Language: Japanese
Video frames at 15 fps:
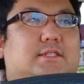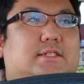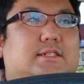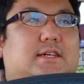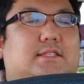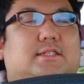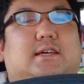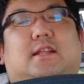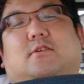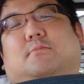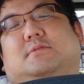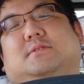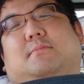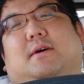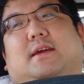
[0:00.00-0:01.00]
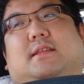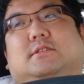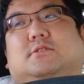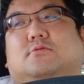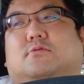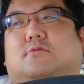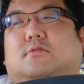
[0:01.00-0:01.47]
しちがつからまた毎
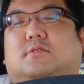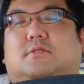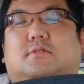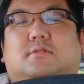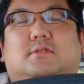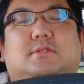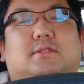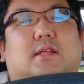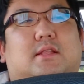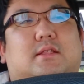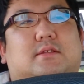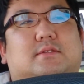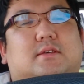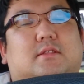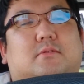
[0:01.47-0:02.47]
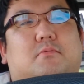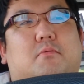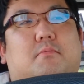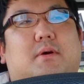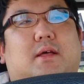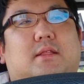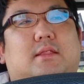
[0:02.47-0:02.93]
日投稿するっつったんですけども、
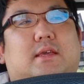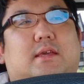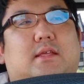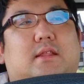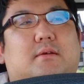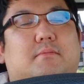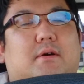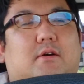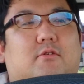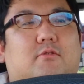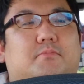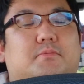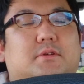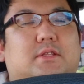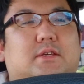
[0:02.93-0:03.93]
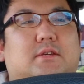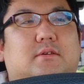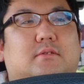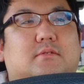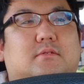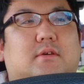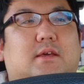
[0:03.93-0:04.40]
まあできれば
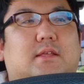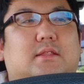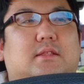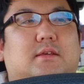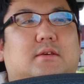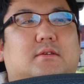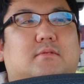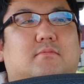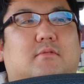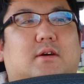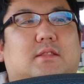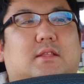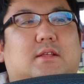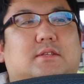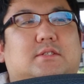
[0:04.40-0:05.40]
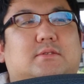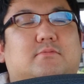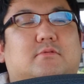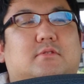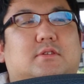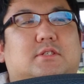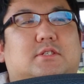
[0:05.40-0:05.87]
オープニングとエンディングも新しい
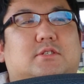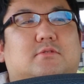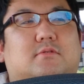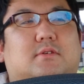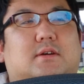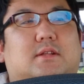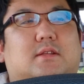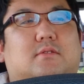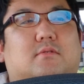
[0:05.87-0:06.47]
ものにしようかな